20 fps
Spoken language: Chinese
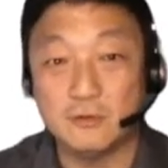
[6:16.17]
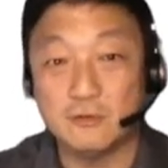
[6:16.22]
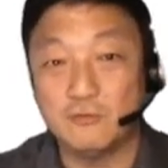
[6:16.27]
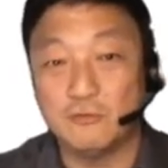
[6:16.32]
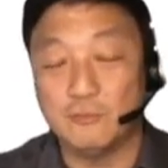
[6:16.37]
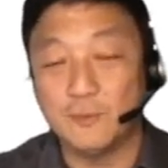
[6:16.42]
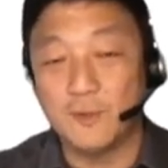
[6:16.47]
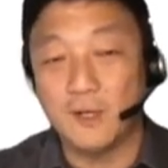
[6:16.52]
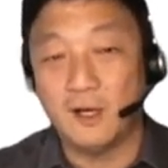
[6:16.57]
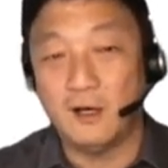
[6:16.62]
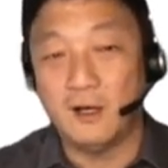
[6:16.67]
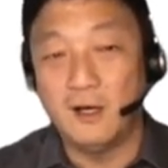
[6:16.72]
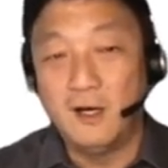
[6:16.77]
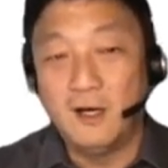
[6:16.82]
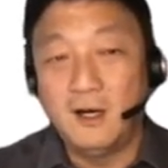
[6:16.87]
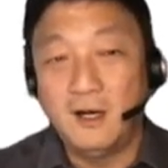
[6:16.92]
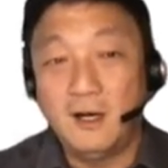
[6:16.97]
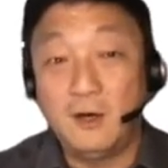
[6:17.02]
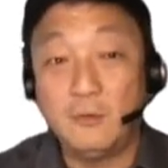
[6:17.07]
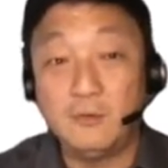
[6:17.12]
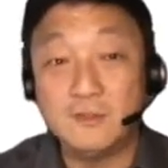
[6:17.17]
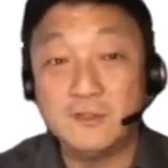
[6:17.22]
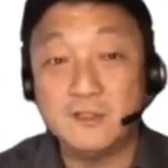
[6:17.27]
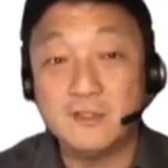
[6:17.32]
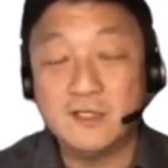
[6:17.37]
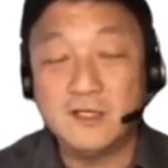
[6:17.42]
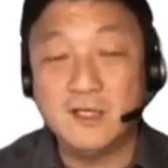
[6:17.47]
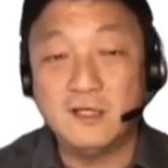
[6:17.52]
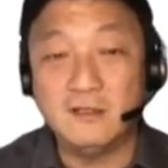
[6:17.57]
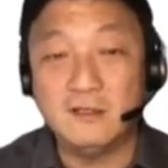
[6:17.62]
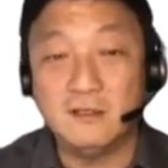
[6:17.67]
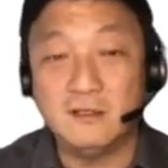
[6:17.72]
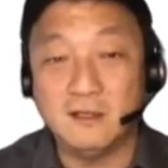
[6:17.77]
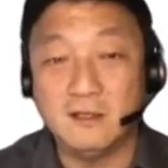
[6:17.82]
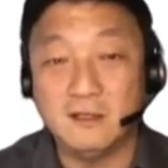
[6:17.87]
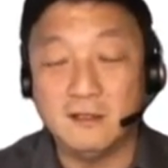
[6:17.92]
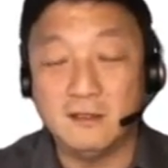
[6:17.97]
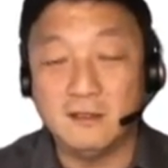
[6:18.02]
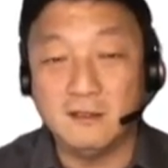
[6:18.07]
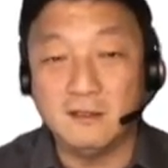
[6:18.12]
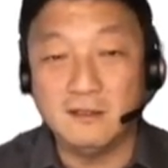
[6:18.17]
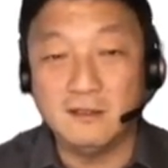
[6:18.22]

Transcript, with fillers: 股票，啊，或者是更呃